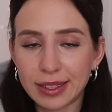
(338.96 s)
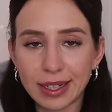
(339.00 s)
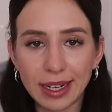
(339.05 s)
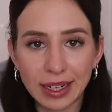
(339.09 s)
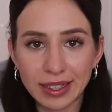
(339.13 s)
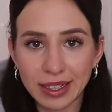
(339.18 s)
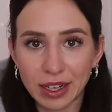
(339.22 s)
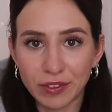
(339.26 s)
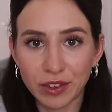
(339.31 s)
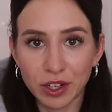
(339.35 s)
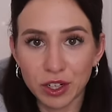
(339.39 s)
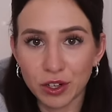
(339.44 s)
Den
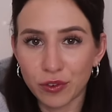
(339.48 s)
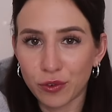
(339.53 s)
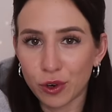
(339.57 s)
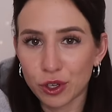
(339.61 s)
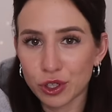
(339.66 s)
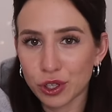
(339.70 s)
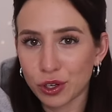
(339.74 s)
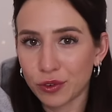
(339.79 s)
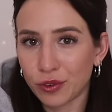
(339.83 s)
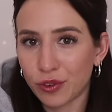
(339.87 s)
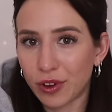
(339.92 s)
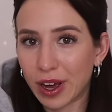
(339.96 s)
hatte ich einfach davor
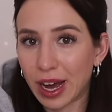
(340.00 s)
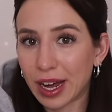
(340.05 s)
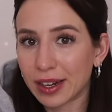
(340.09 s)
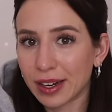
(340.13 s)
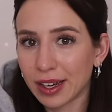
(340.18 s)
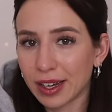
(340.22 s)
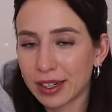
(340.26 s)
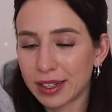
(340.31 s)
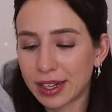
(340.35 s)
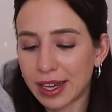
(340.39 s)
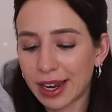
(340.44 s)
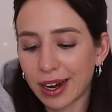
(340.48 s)
schon für
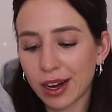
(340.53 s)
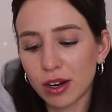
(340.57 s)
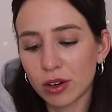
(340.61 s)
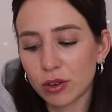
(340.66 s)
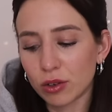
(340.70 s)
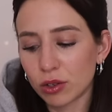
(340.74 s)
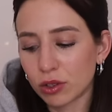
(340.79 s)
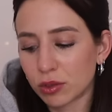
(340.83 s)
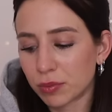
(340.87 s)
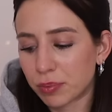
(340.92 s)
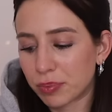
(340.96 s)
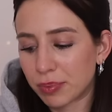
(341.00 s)
andere Nägel
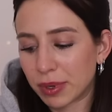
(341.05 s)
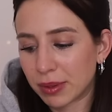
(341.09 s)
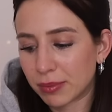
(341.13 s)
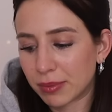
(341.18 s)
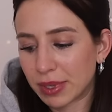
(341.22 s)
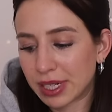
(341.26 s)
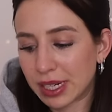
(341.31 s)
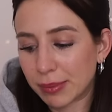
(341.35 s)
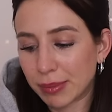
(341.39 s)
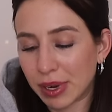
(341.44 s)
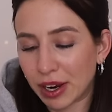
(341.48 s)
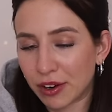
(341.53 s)
und bin
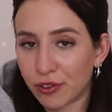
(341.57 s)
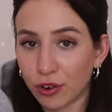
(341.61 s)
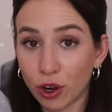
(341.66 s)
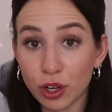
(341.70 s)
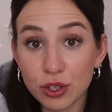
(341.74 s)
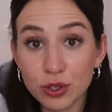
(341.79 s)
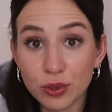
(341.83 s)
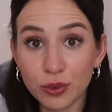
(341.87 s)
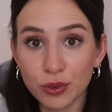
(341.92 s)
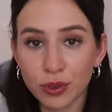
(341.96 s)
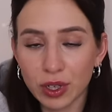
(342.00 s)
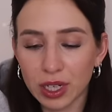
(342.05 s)
mit dem halt
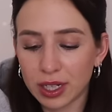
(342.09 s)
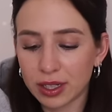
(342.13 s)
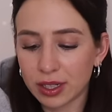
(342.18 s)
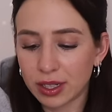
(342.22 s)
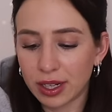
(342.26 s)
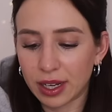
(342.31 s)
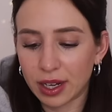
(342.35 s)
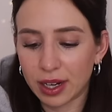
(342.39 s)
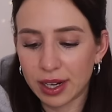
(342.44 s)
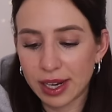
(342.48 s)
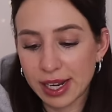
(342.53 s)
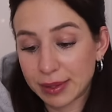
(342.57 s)
voll zufrieden.
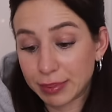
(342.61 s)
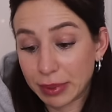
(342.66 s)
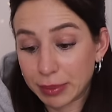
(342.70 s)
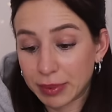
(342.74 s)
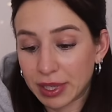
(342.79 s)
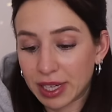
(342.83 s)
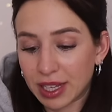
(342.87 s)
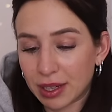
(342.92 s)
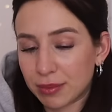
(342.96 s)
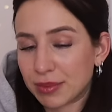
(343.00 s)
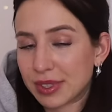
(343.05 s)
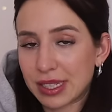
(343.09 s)
Der hält bei
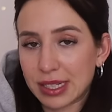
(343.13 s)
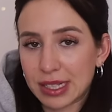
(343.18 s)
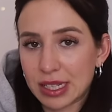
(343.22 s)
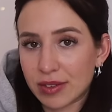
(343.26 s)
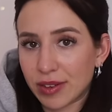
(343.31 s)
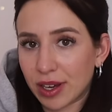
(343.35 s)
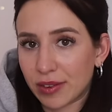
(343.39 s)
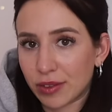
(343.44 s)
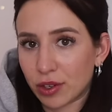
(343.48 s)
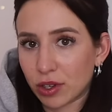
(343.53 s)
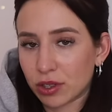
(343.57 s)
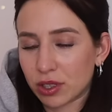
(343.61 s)
mir eben diese
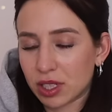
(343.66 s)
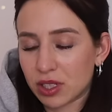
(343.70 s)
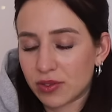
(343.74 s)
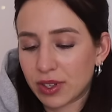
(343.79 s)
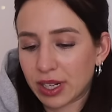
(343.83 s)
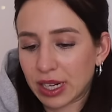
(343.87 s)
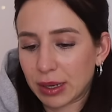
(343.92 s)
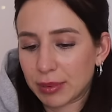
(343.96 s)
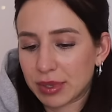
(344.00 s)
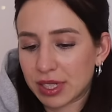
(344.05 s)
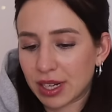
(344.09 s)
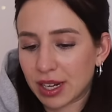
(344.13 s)
zwei Wochen,
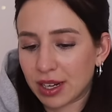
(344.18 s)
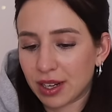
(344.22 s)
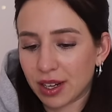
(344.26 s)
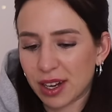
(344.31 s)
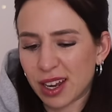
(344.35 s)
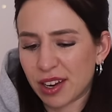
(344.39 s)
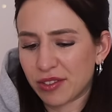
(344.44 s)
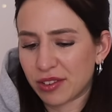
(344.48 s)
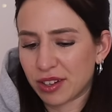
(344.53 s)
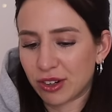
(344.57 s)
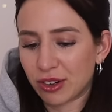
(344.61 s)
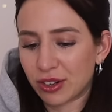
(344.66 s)
deswegen habe ich den anderen
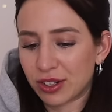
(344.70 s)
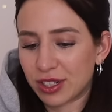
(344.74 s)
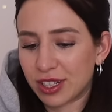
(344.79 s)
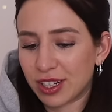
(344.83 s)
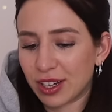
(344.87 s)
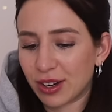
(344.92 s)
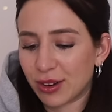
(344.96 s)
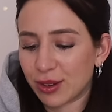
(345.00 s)
einfach noch nie